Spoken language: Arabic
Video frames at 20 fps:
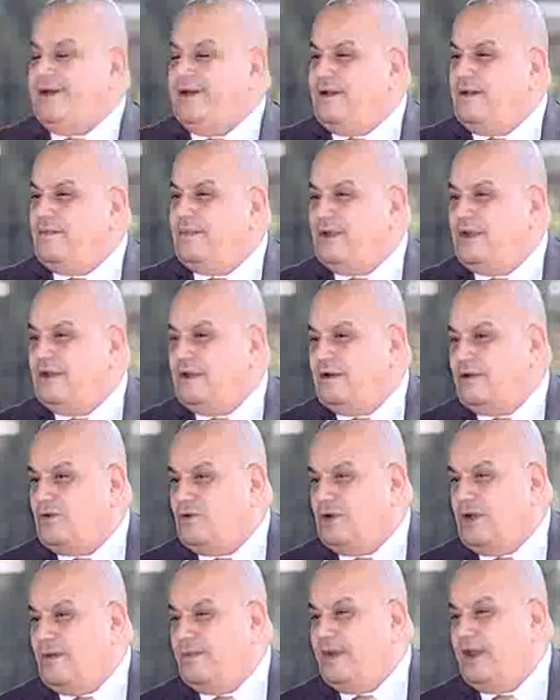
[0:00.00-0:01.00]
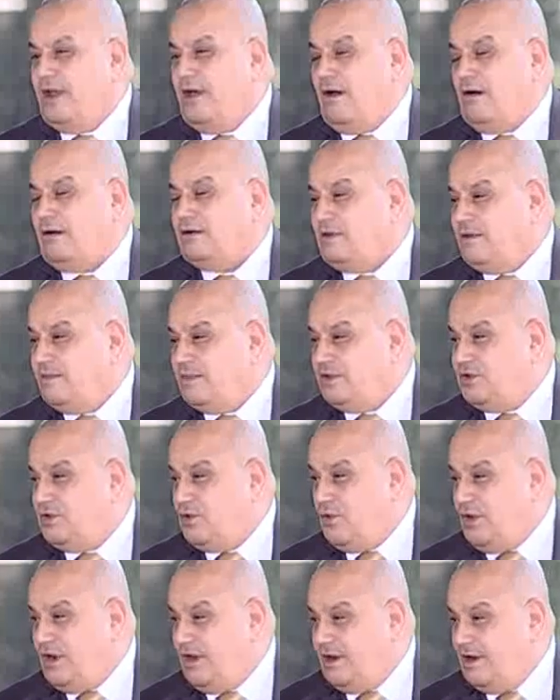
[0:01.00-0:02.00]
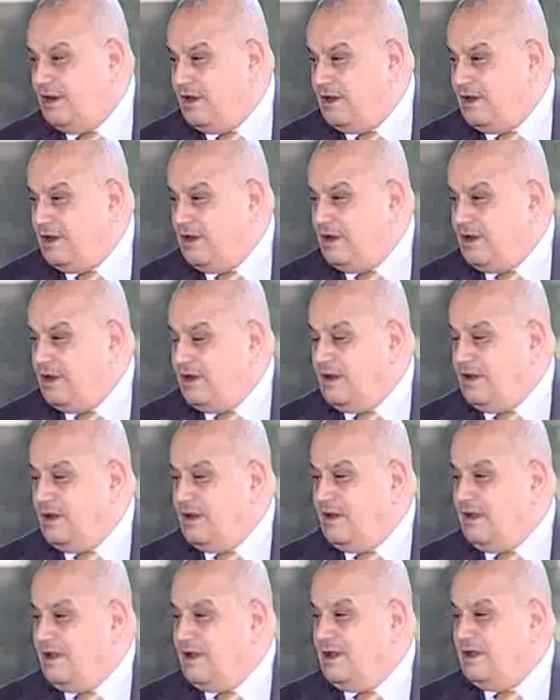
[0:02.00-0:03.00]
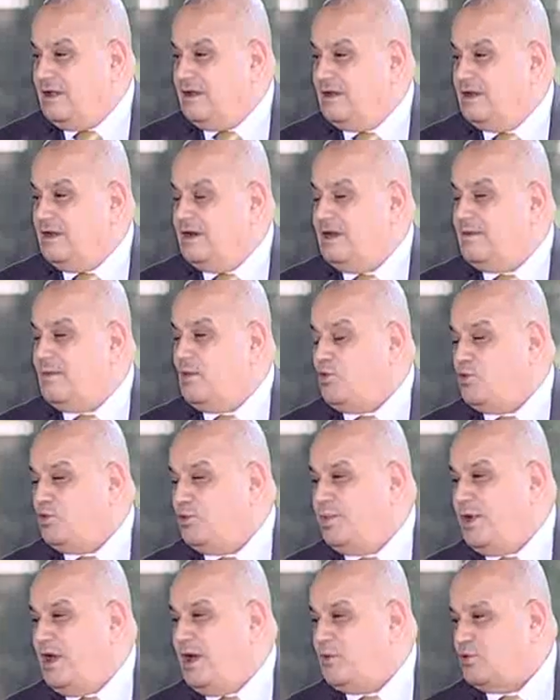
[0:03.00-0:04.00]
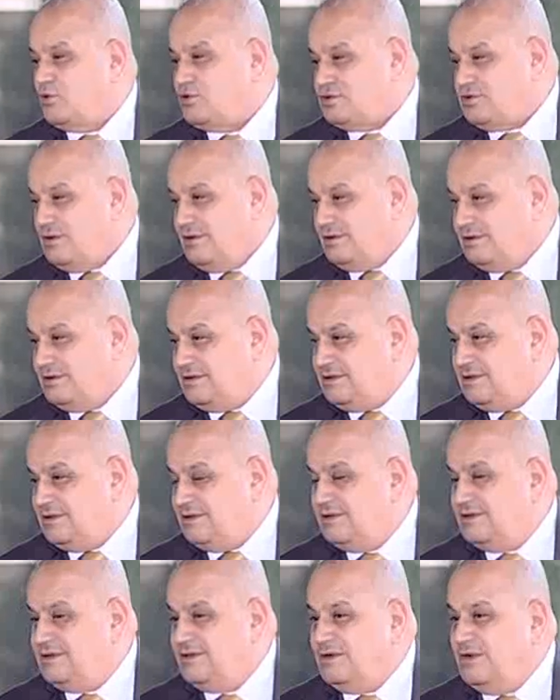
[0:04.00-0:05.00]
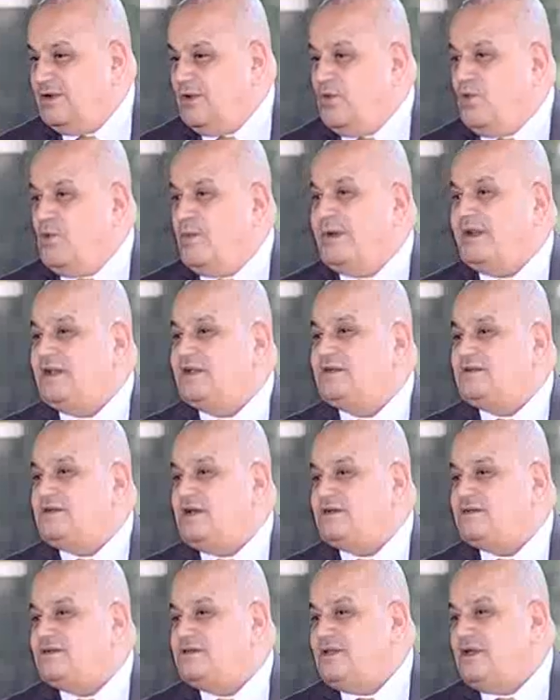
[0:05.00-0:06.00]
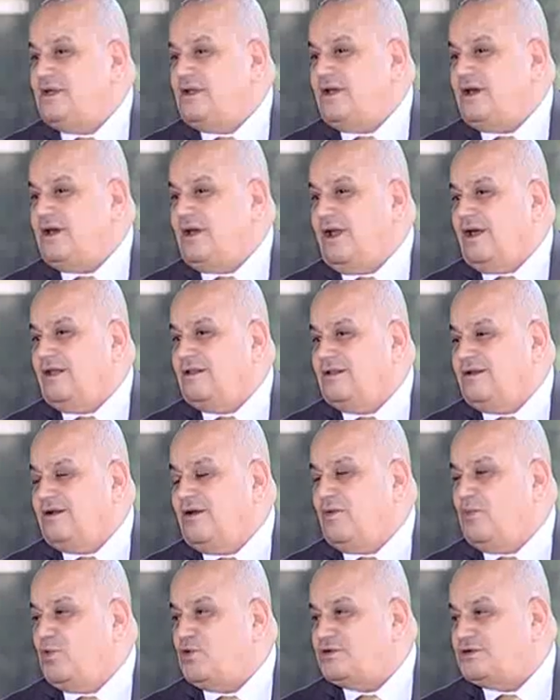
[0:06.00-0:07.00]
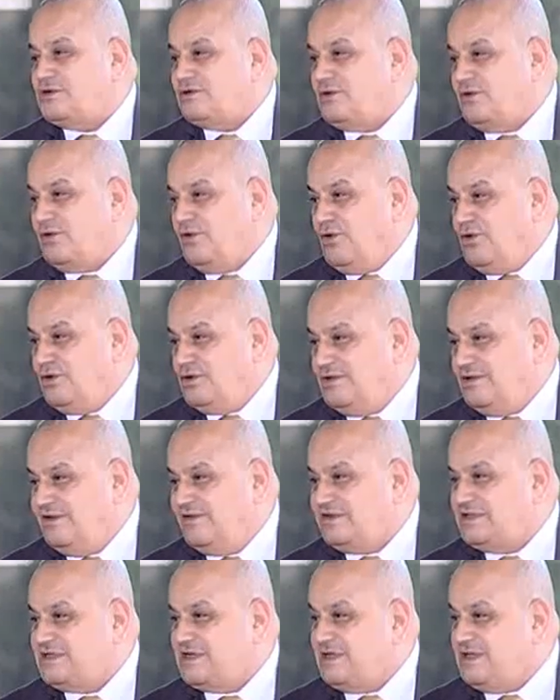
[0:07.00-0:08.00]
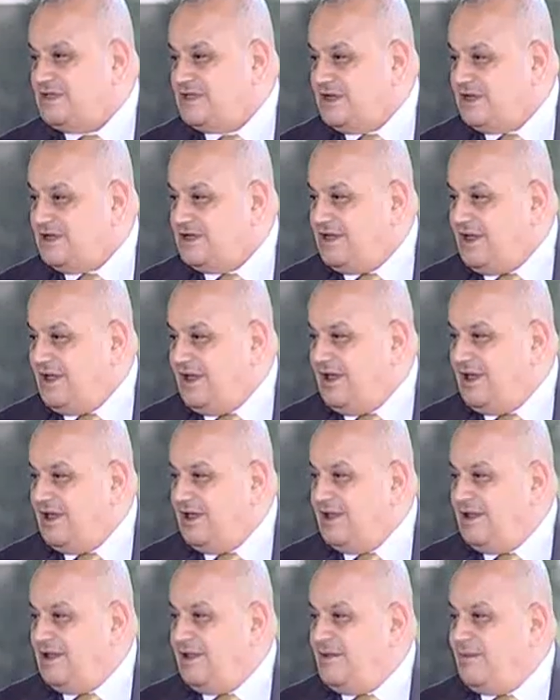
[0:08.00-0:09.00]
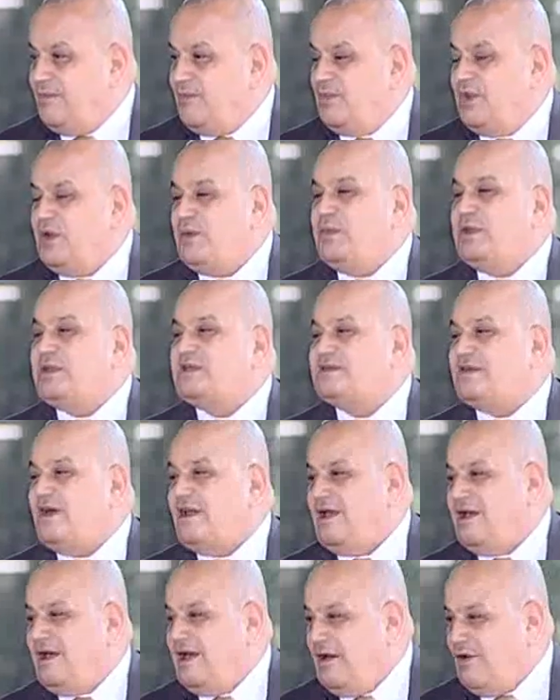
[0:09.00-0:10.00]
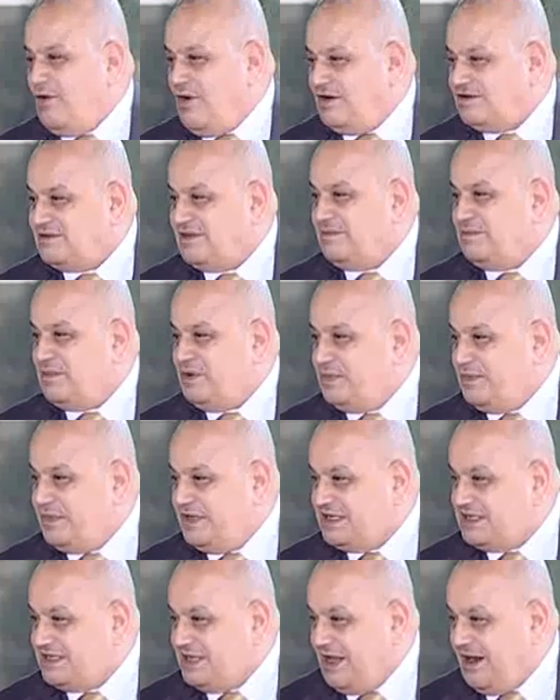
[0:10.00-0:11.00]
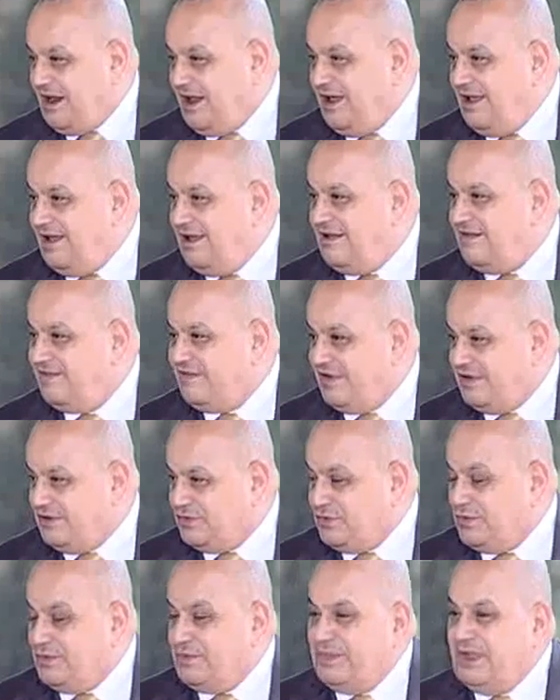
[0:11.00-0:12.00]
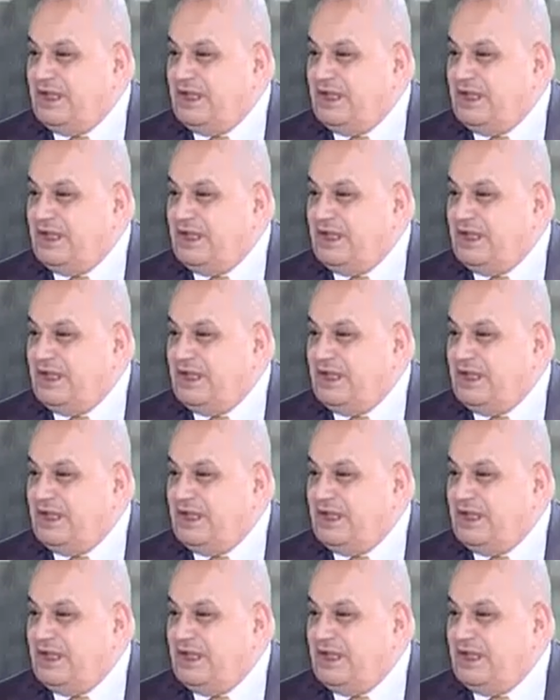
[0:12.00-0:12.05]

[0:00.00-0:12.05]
احنا من كنا من اقدم الدول آه، اللي موجود بها بورصات تمام وما ننساش ان احنا كان عندنا بورصه القطن في اسكندريه صحيح من 100 سنه او اكتر من 100 سنه فاتوا